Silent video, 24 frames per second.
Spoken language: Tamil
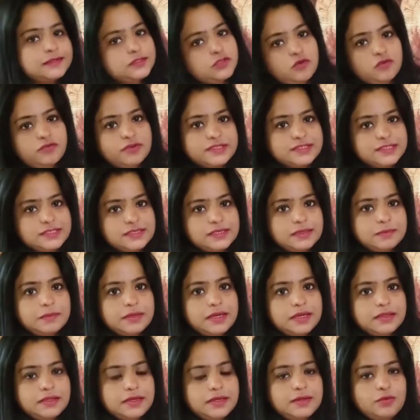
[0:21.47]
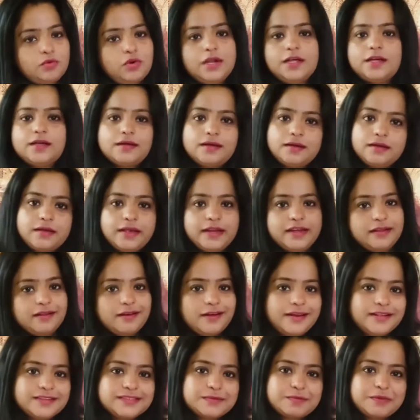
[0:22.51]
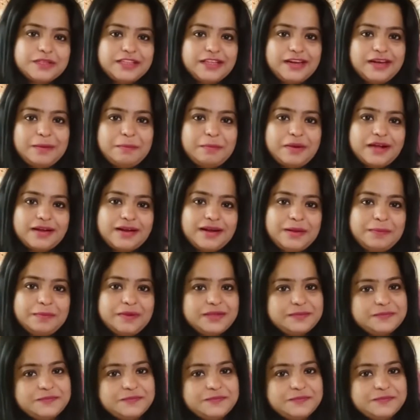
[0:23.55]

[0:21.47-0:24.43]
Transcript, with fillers: ஸோ ஃபஸ்ட்டு நம்ம அதில் உள்ள இன்க்ரீடியன்ஸ் பற்றிலாம் பார்க்கலாமா